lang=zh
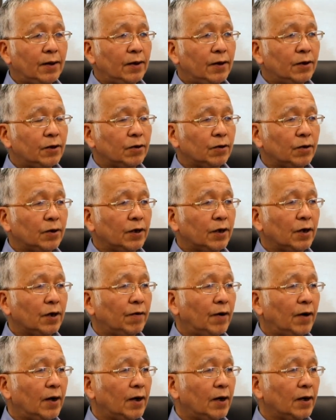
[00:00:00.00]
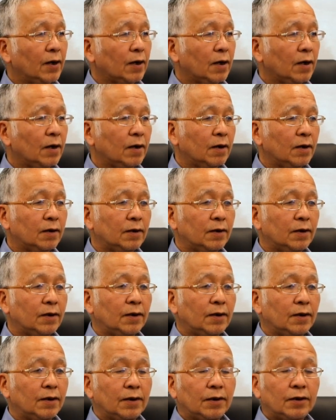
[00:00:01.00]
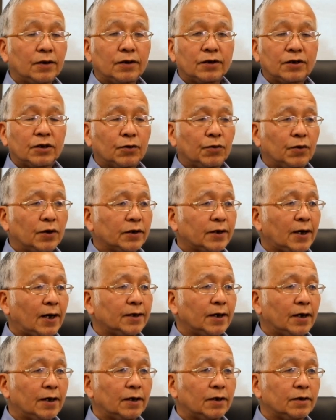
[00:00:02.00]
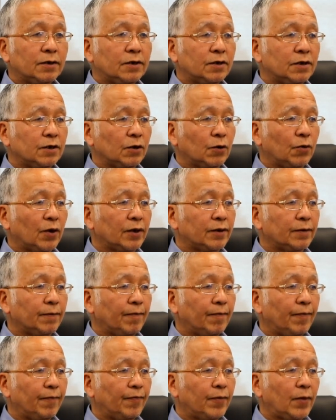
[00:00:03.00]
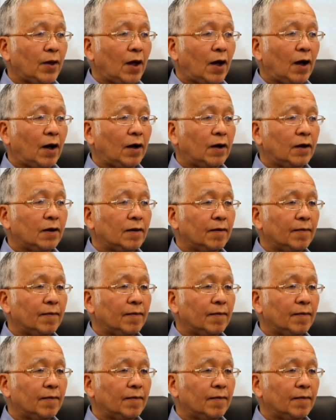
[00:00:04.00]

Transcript: 所以的话呢，希望大家喜欢啊，